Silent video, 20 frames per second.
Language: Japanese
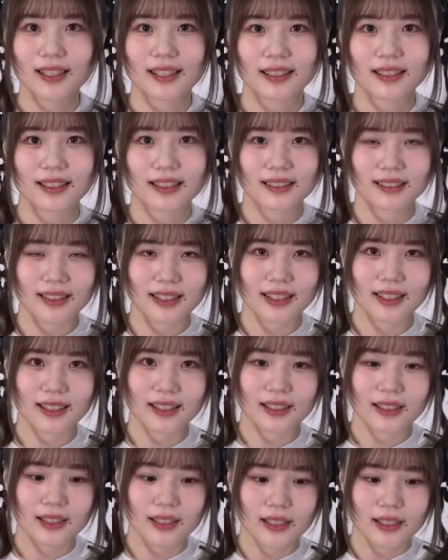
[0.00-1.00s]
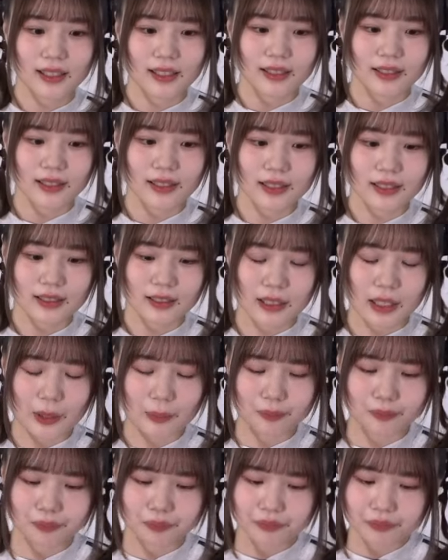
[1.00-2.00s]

えていて、でなんか